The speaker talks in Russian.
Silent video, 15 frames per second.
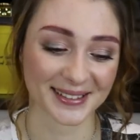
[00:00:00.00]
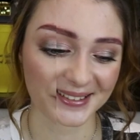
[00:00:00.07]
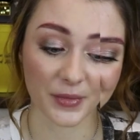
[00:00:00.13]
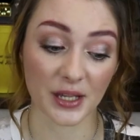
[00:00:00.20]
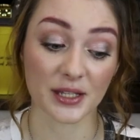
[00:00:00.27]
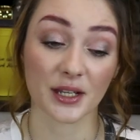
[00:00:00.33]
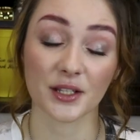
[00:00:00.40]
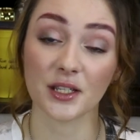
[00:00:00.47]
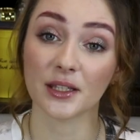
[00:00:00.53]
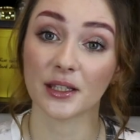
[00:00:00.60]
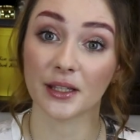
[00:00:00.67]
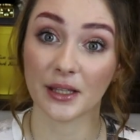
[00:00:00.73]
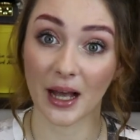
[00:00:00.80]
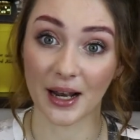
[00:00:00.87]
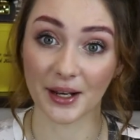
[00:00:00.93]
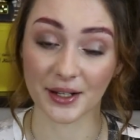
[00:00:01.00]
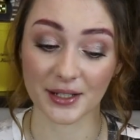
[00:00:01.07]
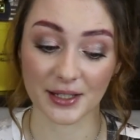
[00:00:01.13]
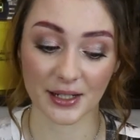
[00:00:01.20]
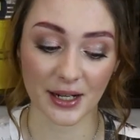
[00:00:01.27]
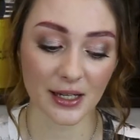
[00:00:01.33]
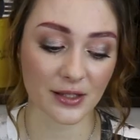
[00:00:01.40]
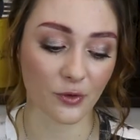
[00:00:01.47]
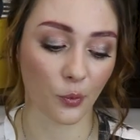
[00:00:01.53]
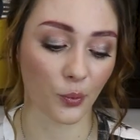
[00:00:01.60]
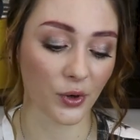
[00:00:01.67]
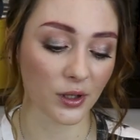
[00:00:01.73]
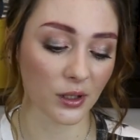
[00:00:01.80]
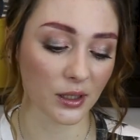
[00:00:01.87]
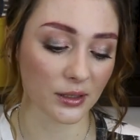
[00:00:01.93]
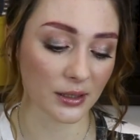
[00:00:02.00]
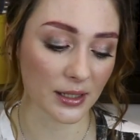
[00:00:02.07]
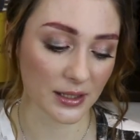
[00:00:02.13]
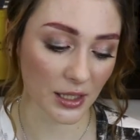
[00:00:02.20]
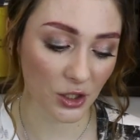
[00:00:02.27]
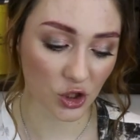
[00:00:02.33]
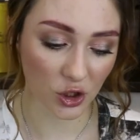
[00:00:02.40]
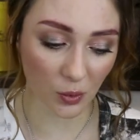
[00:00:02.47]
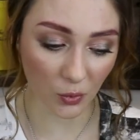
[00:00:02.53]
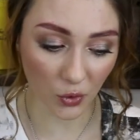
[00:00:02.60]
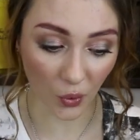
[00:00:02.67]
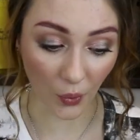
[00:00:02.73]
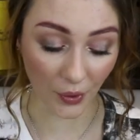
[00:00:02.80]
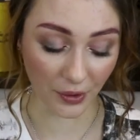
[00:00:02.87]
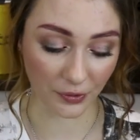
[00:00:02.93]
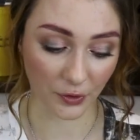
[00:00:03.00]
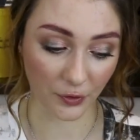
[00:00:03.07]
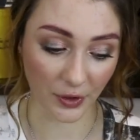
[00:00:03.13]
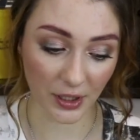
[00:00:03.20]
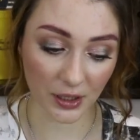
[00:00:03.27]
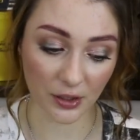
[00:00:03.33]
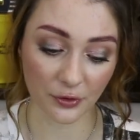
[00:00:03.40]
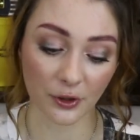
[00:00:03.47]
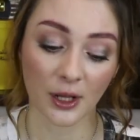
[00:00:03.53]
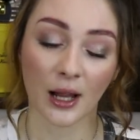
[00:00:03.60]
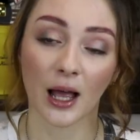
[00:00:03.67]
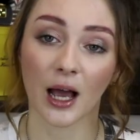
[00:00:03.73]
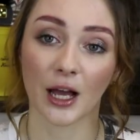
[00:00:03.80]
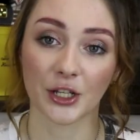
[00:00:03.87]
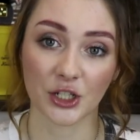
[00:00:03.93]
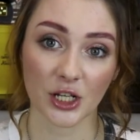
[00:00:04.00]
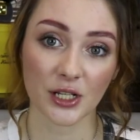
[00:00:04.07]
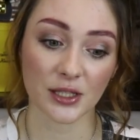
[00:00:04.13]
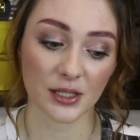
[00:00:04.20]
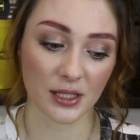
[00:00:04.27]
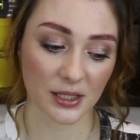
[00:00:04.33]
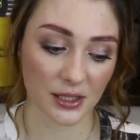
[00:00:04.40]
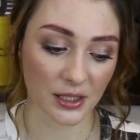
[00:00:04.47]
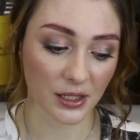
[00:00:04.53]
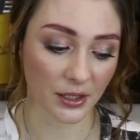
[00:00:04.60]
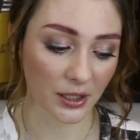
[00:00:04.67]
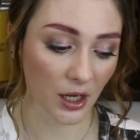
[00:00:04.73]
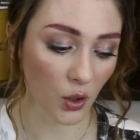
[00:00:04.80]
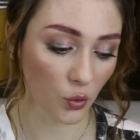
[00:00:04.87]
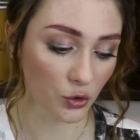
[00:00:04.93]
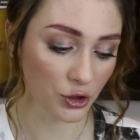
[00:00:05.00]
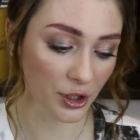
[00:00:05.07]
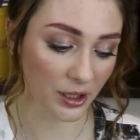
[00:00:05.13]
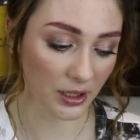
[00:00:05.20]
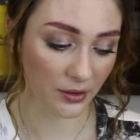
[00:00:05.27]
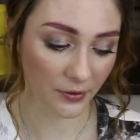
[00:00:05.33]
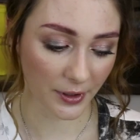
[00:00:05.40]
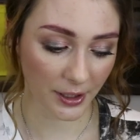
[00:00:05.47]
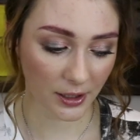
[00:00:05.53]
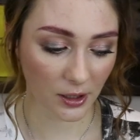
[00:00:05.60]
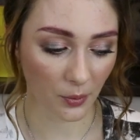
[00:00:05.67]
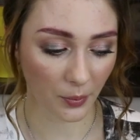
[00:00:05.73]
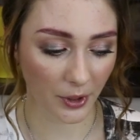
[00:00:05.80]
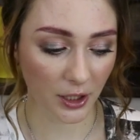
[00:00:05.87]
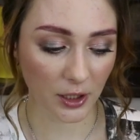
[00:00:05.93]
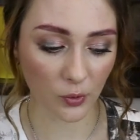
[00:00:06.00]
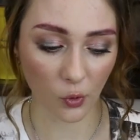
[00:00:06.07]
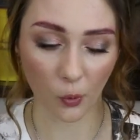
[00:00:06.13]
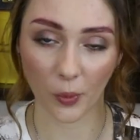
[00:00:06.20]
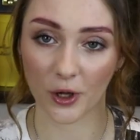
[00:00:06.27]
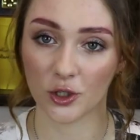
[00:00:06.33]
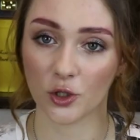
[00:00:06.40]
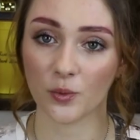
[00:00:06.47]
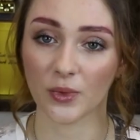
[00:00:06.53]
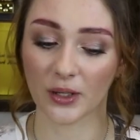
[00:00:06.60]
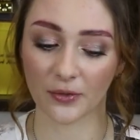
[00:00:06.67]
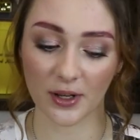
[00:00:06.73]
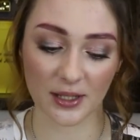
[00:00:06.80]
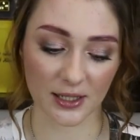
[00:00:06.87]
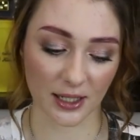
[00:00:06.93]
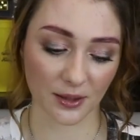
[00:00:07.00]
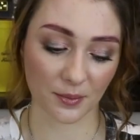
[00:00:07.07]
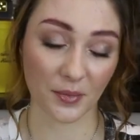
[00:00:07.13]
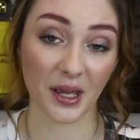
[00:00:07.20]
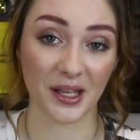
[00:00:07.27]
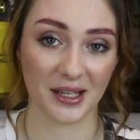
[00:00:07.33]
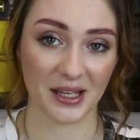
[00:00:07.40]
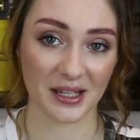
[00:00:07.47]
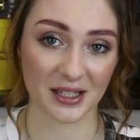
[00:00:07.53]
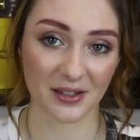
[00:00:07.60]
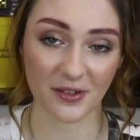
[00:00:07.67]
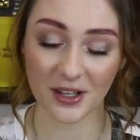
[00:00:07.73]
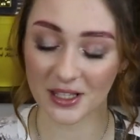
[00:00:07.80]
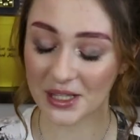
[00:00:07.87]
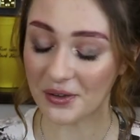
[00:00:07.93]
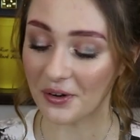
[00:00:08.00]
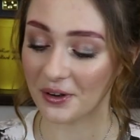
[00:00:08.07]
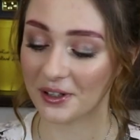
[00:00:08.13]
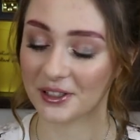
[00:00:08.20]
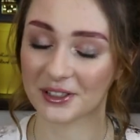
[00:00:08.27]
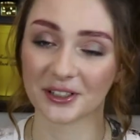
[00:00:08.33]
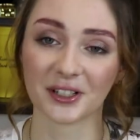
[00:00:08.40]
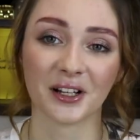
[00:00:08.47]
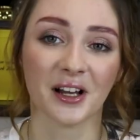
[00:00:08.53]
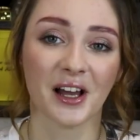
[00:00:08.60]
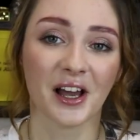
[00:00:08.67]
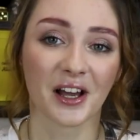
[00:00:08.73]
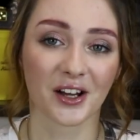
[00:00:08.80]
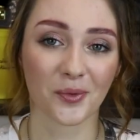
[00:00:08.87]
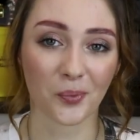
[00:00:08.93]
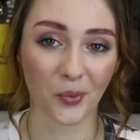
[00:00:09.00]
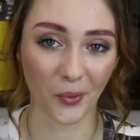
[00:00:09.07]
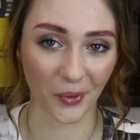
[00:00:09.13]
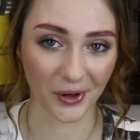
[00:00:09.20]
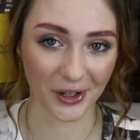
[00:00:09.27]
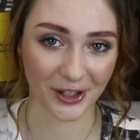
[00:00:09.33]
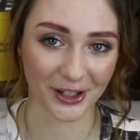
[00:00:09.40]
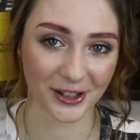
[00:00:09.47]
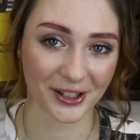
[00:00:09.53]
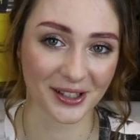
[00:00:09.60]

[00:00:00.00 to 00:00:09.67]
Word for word: на Среди тональных средств было достаточно много фаворитов, а части из них я уже говорила, поэтому пойдем давайте от менее известного к, к более